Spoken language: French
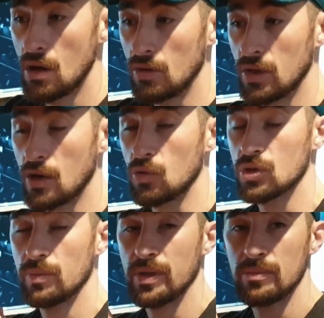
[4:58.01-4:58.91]
en
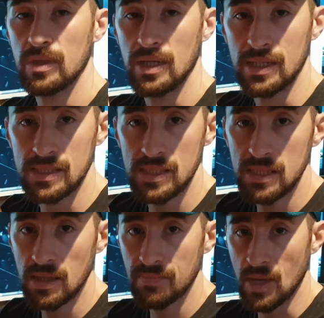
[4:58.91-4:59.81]
accrochant par
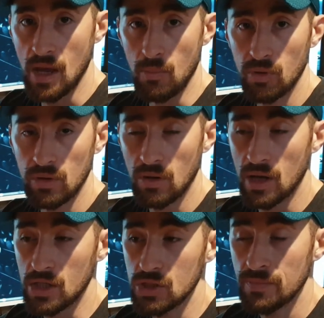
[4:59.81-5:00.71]
l'élastique à un point
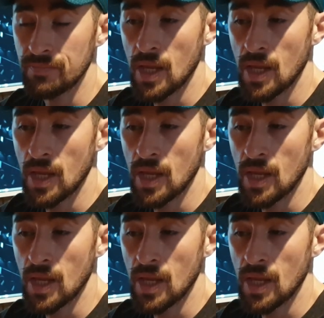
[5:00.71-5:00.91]
d'ancrage.